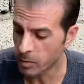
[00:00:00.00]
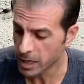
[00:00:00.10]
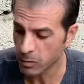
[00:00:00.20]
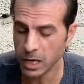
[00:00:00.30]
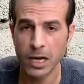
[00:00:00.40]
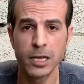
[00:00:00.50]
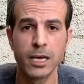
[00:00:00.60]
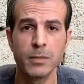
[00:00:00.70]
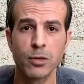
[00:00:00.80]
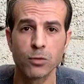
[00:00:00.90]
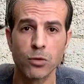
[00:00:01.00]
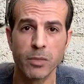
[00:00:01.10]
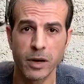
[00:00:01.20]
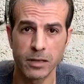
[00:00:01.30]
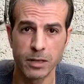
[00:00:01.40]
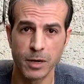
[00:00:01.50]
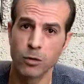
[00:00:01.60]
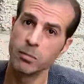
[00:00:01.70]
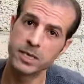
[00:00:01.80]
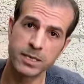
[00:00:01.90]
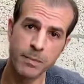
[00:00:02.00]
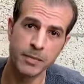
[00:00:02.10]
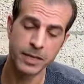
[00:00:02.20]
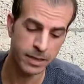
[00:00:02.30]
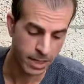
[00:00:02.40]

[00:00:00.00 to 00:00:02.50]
ميه ونخلي دايما التربه رطبه ومتسمد